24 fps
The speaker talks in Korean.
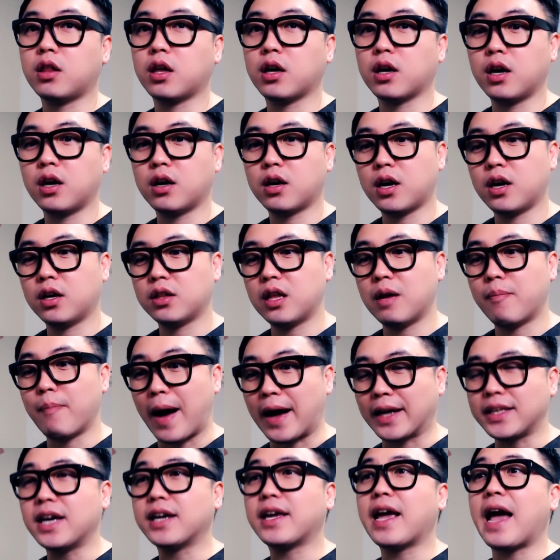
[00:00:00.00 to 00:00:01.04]
생각을 하는데
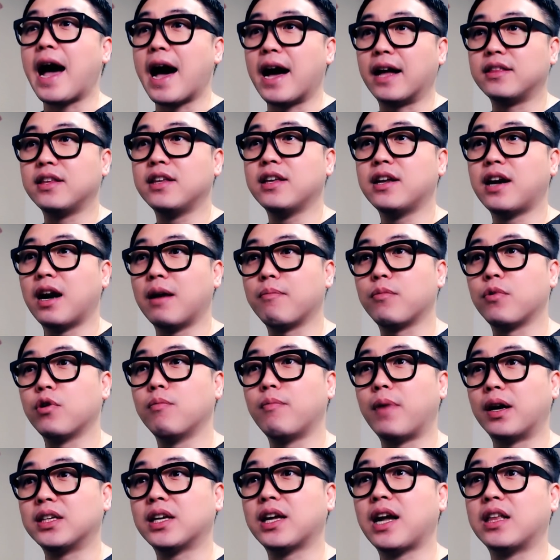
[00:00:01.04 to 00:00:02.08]
만약에
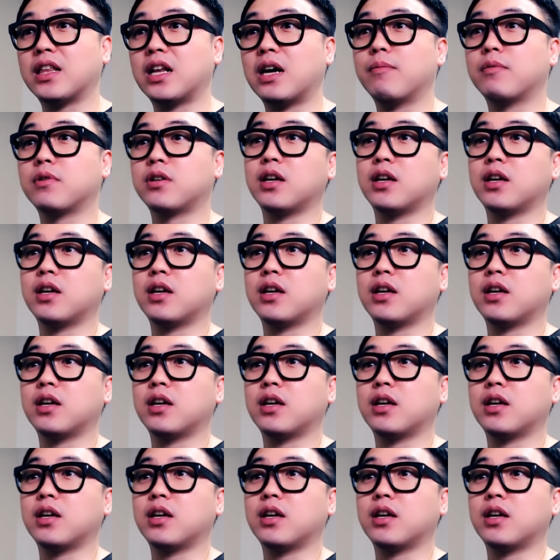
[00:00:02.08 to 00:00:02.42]
아니라면 만약에 아니라면